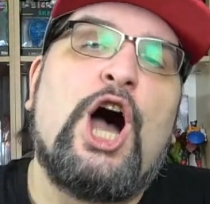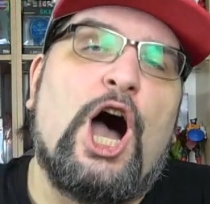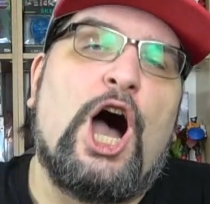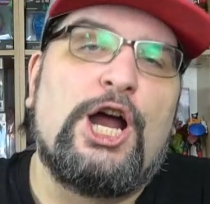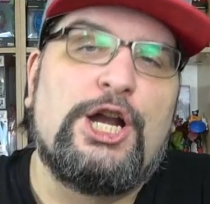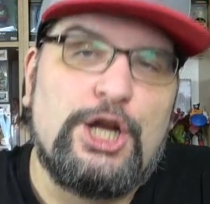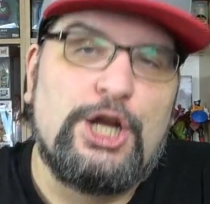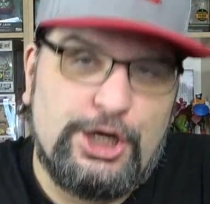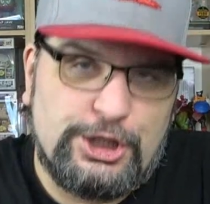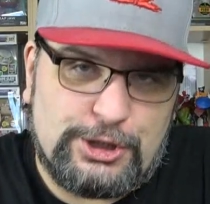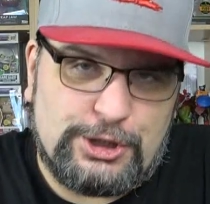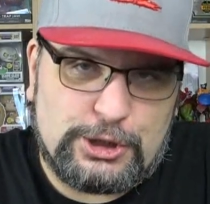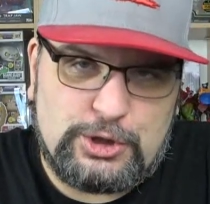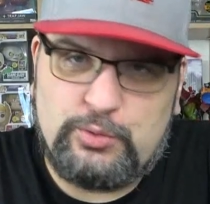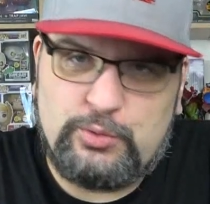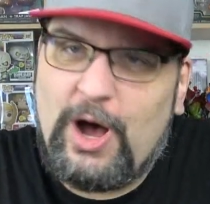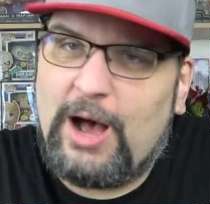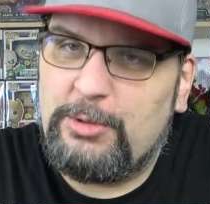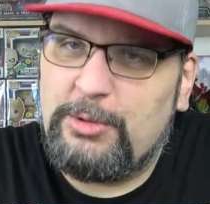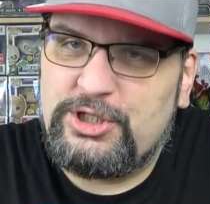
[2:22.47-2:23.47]
Einen Link
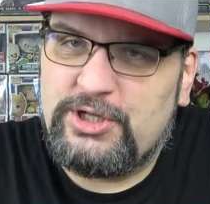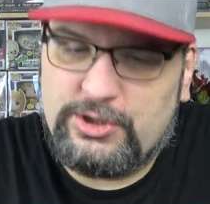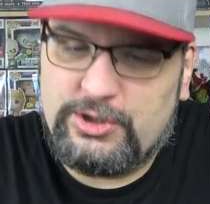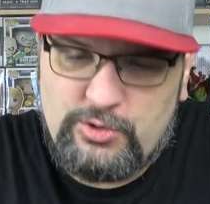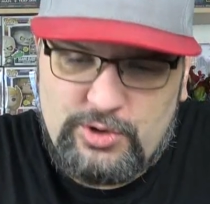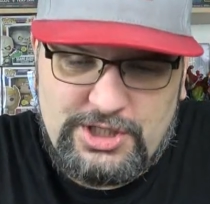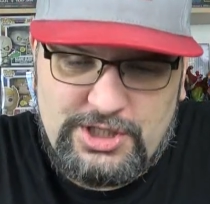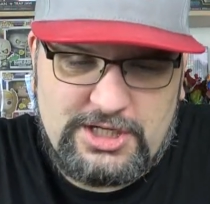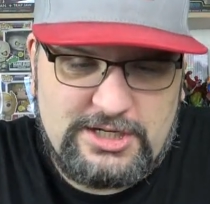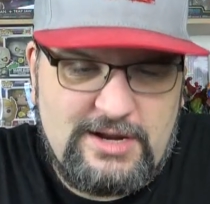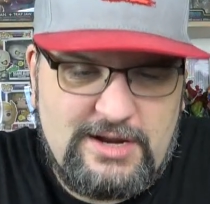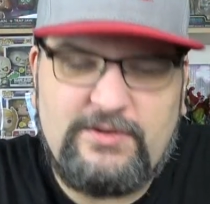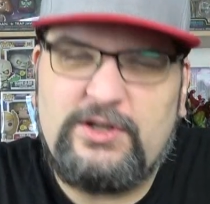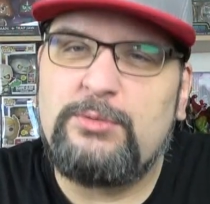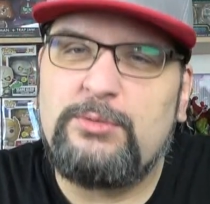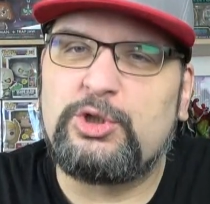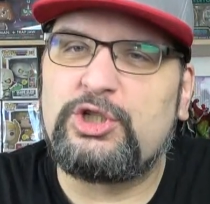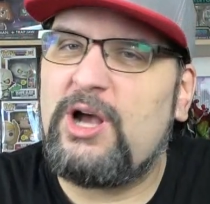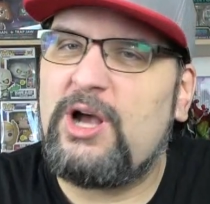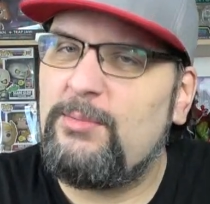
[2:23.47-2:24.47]
dazu habe ich natürlich in der
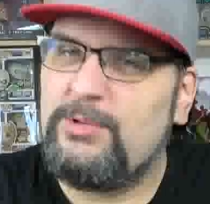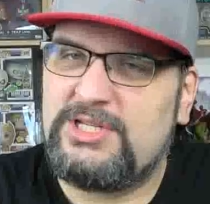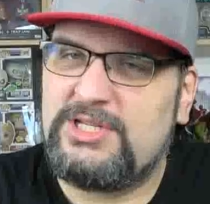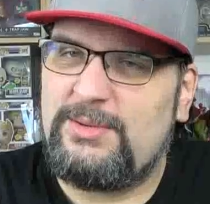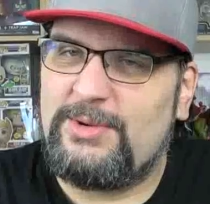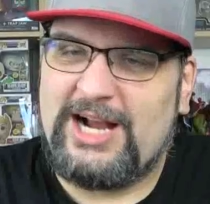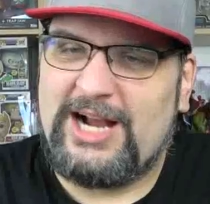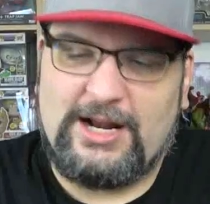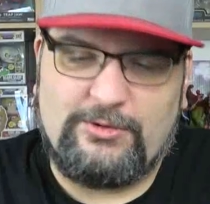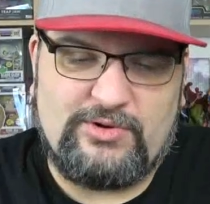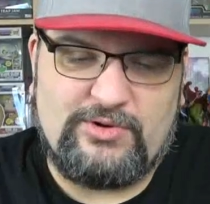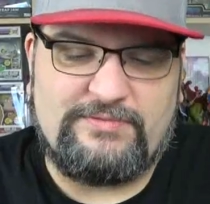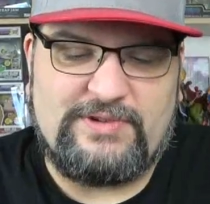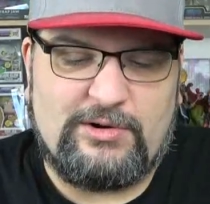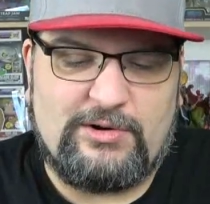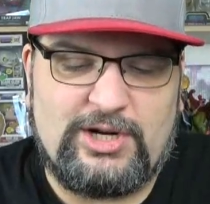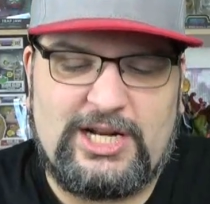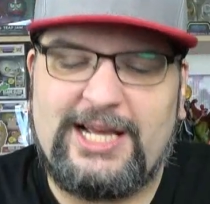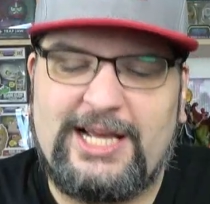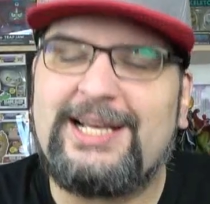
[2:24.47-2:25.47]
Videobeschreibung. Das ist aber kein
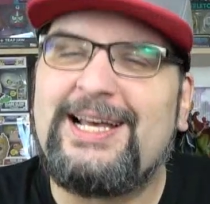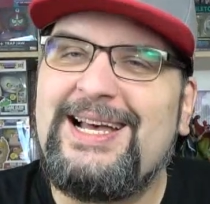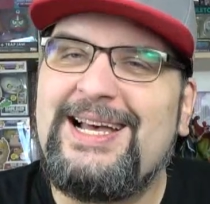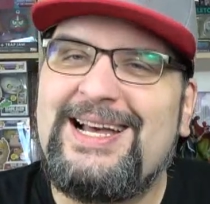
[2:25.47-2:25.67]
Referral-Link.